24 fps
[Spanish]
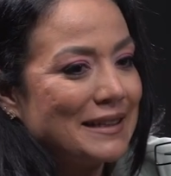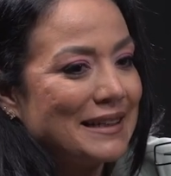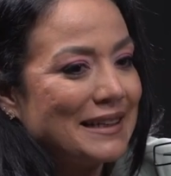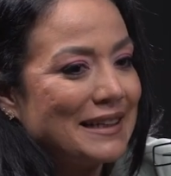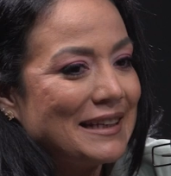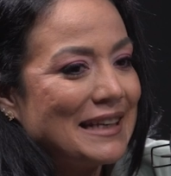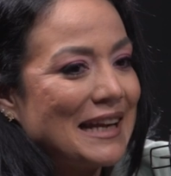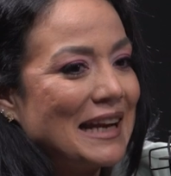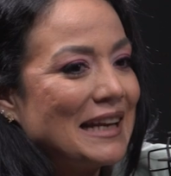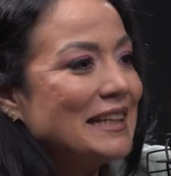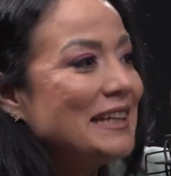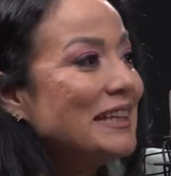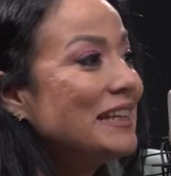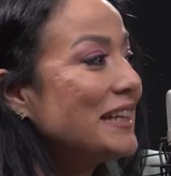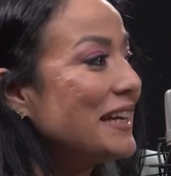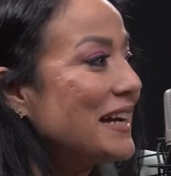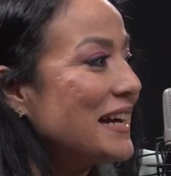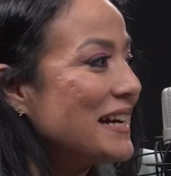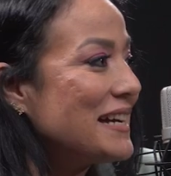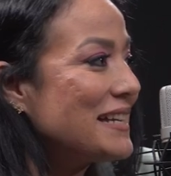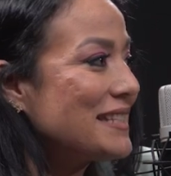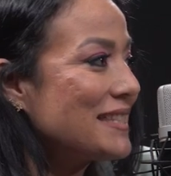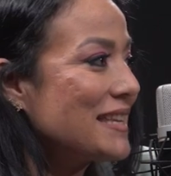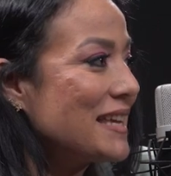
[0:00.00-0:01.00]
la
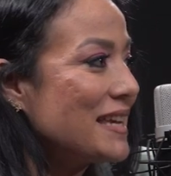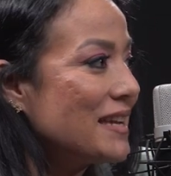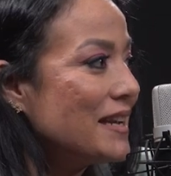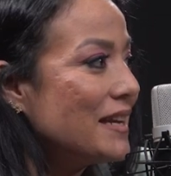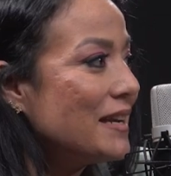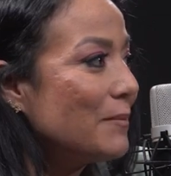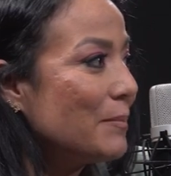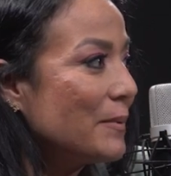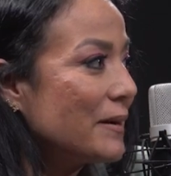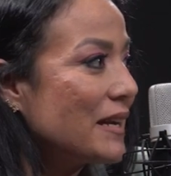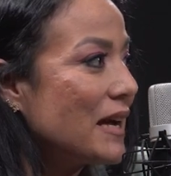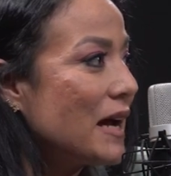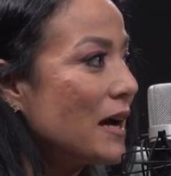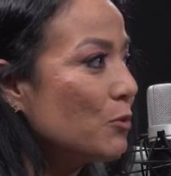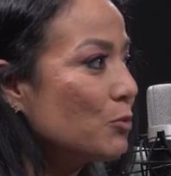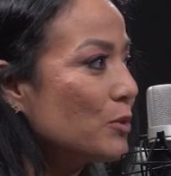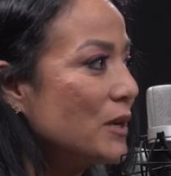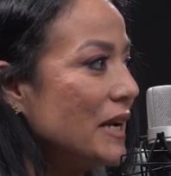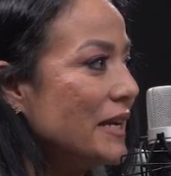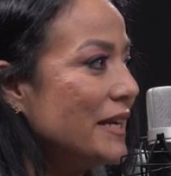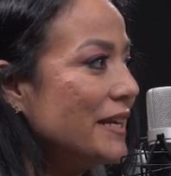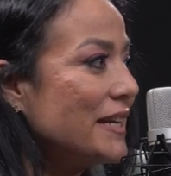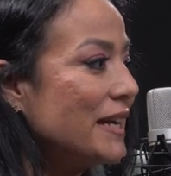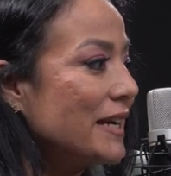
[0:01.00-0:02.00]
línea a seguir, ¿verdad?
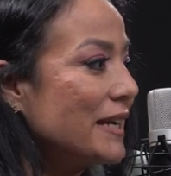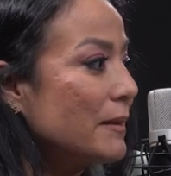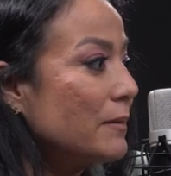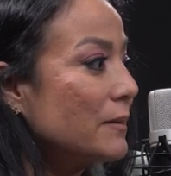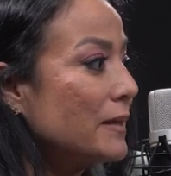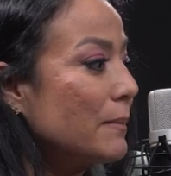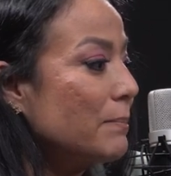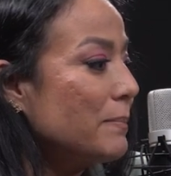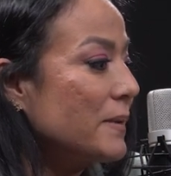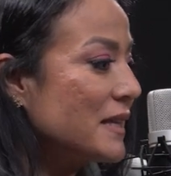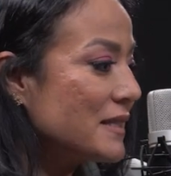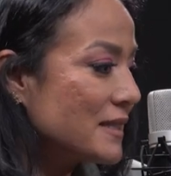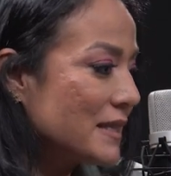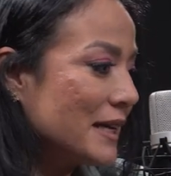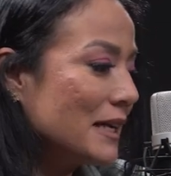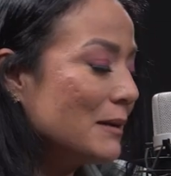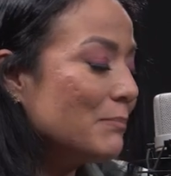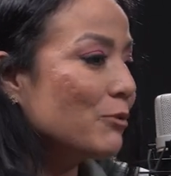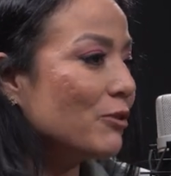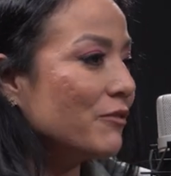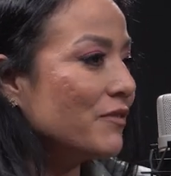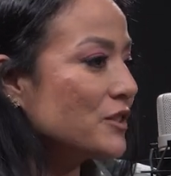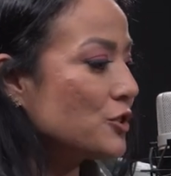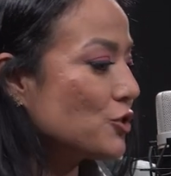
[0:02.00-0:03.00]
Una línea que, piensa en el
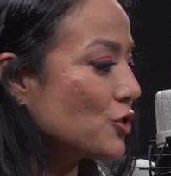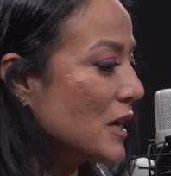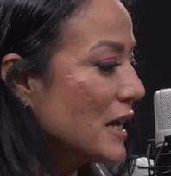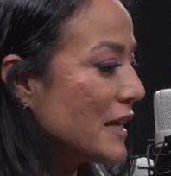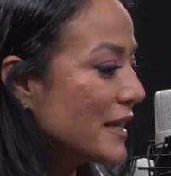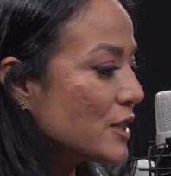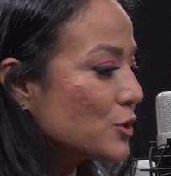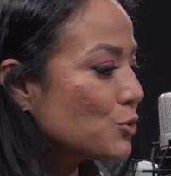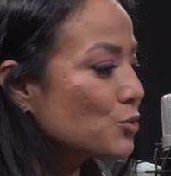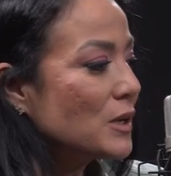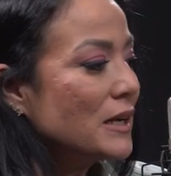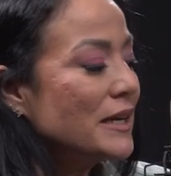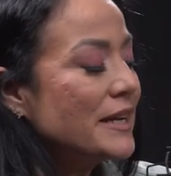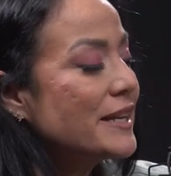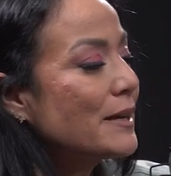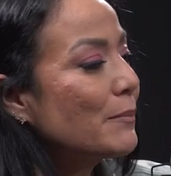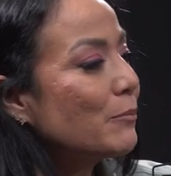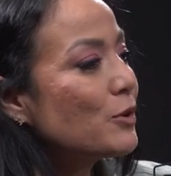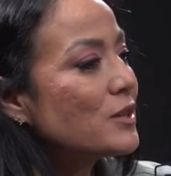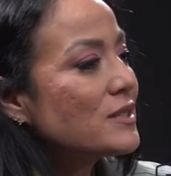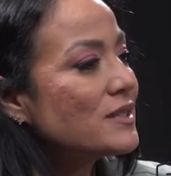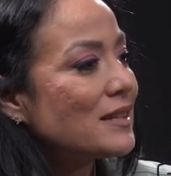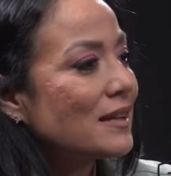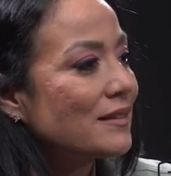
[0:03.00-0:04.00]
profesional, que es una línea
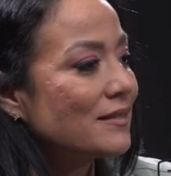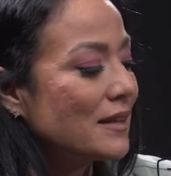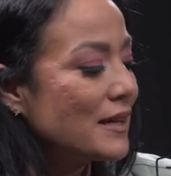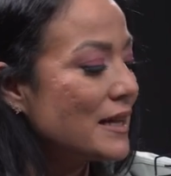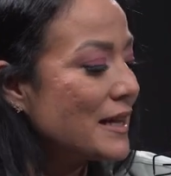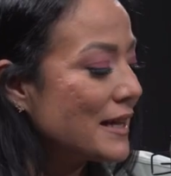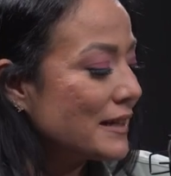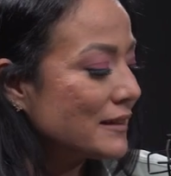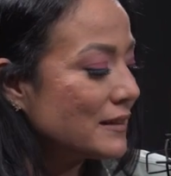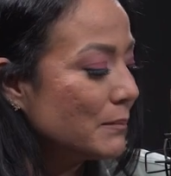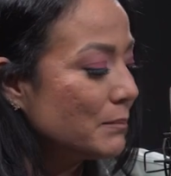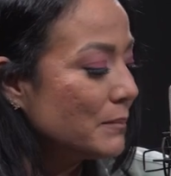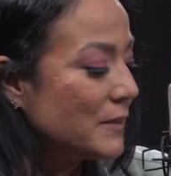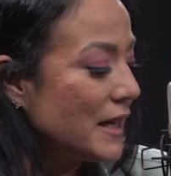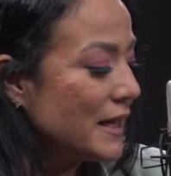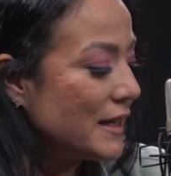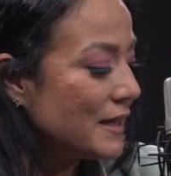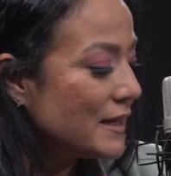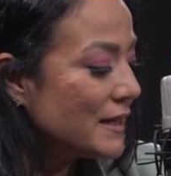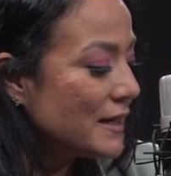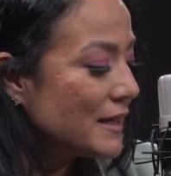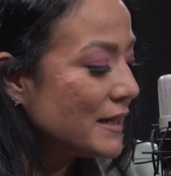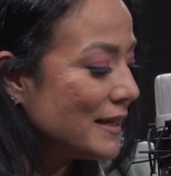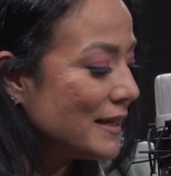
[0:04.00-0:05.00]
muy estratégica también,
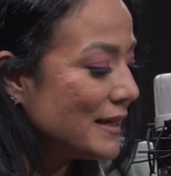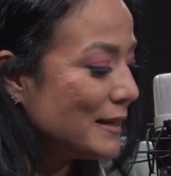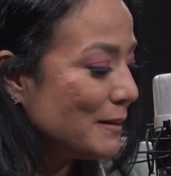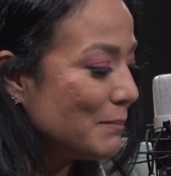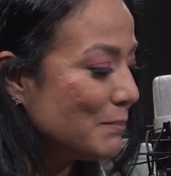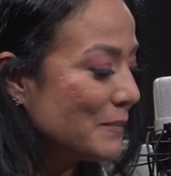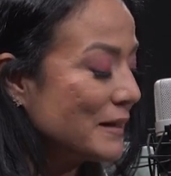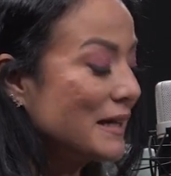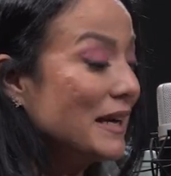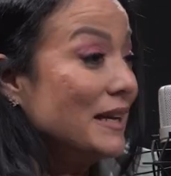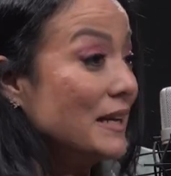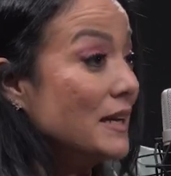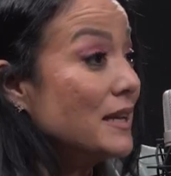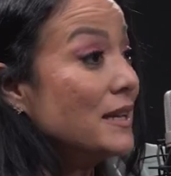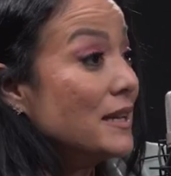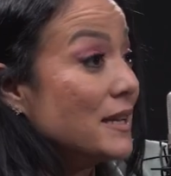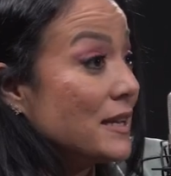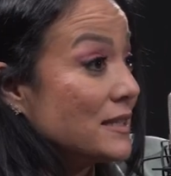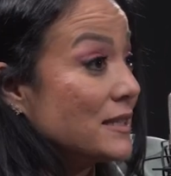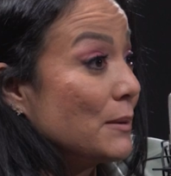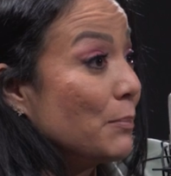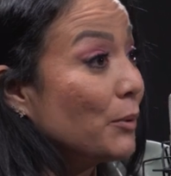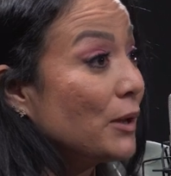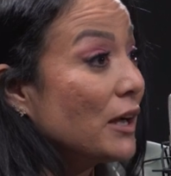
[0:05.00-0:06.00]
¿verdad? Y,
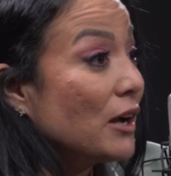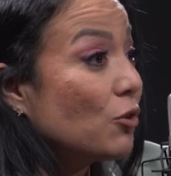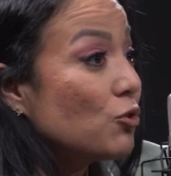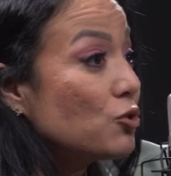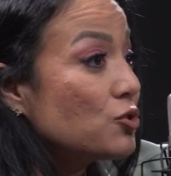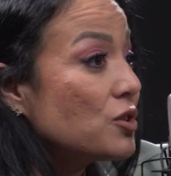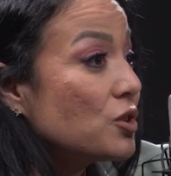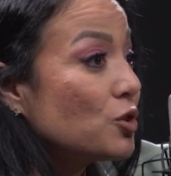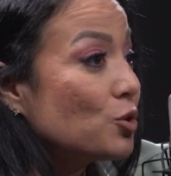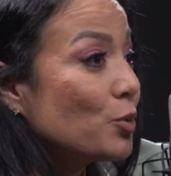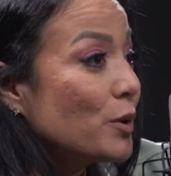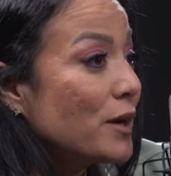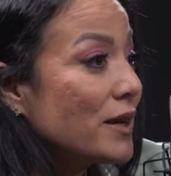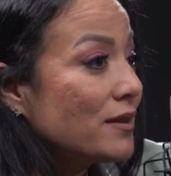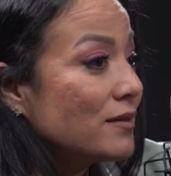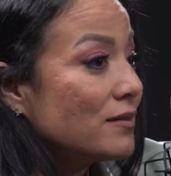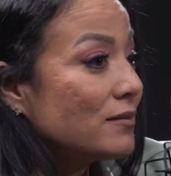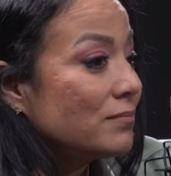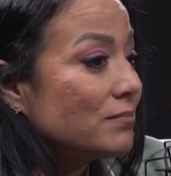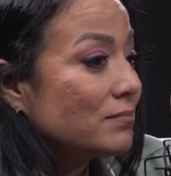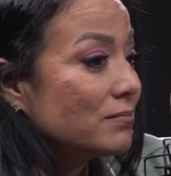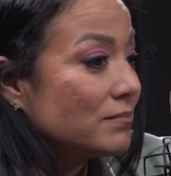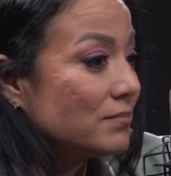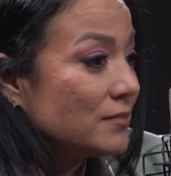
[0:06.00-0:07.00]
que se puedan constituir,
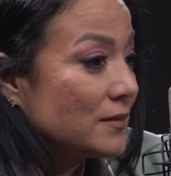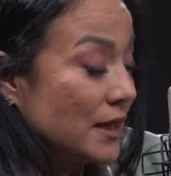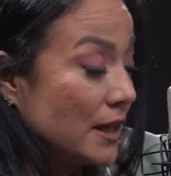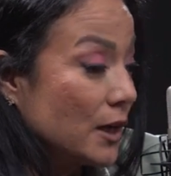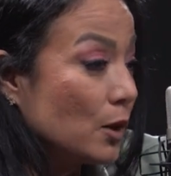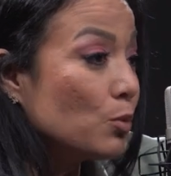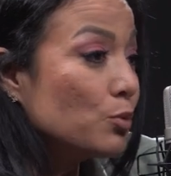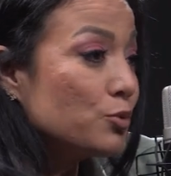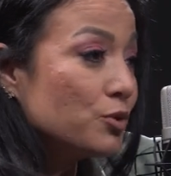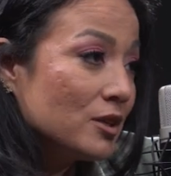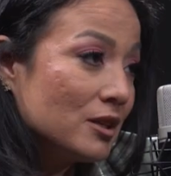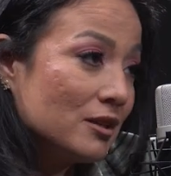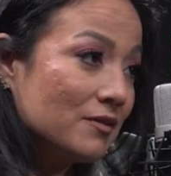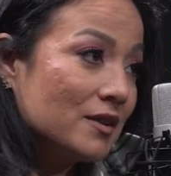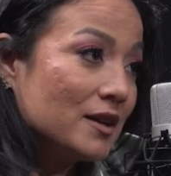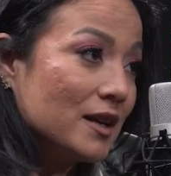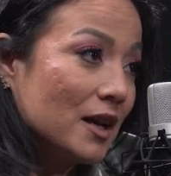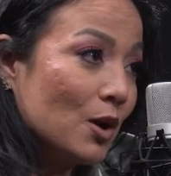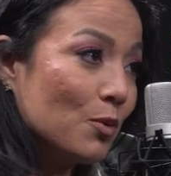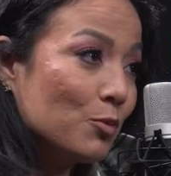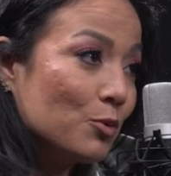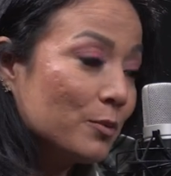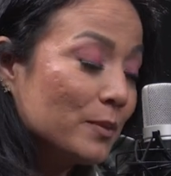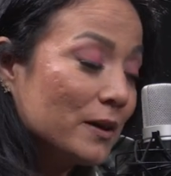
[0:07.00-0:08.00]
mm, tienen un
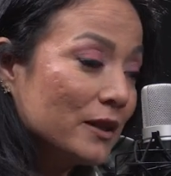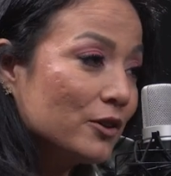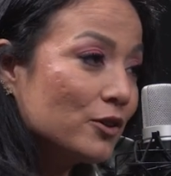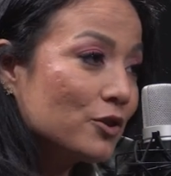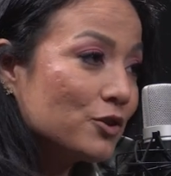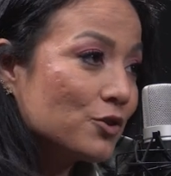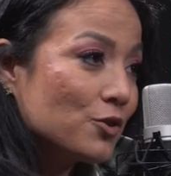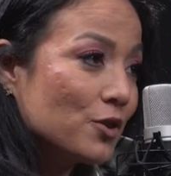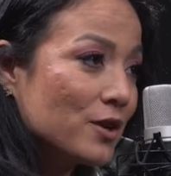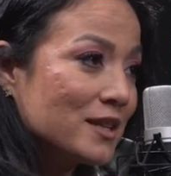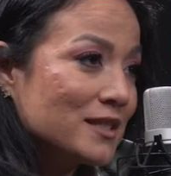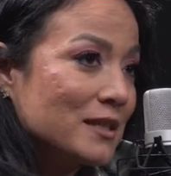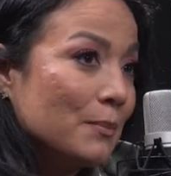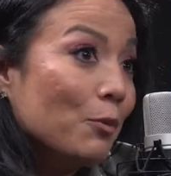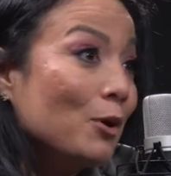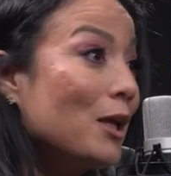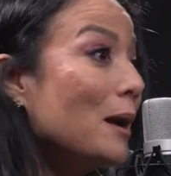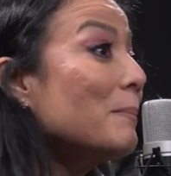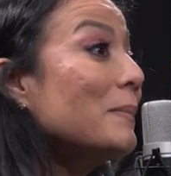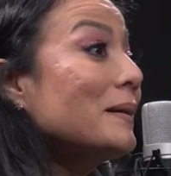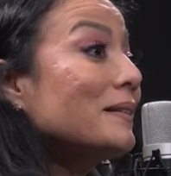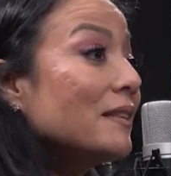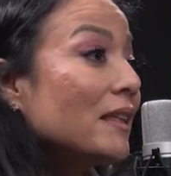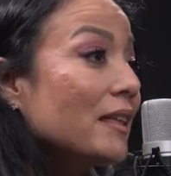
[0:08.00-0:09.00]
significado muy valioso y que se
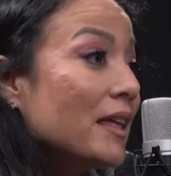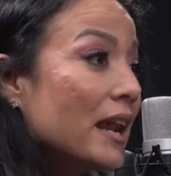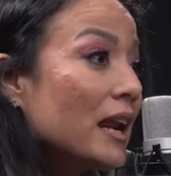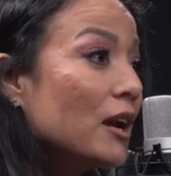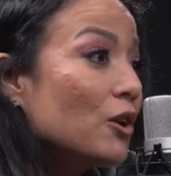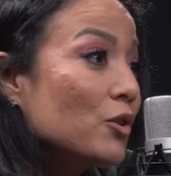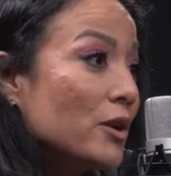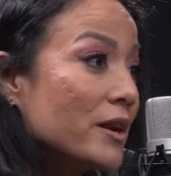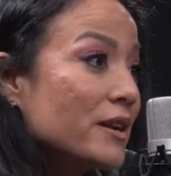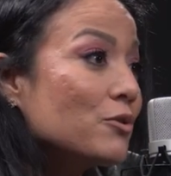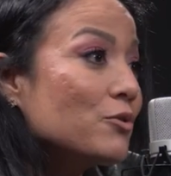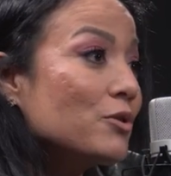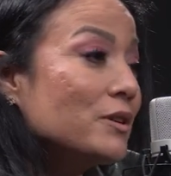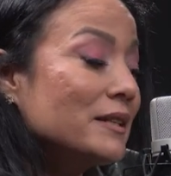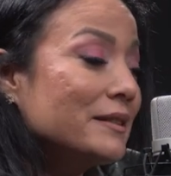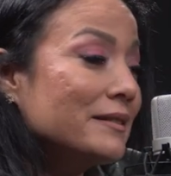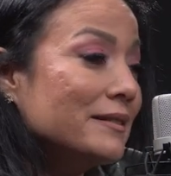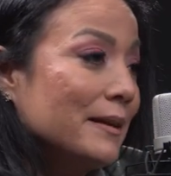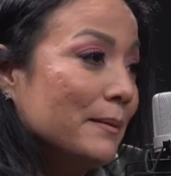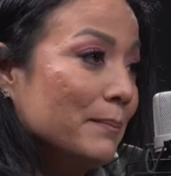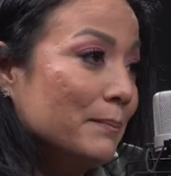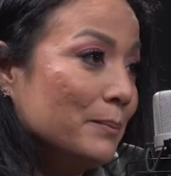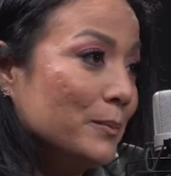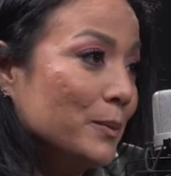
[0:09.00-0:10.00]
puedan mantener a lo largo del
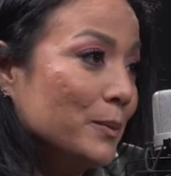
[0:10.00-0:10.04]
tiempo.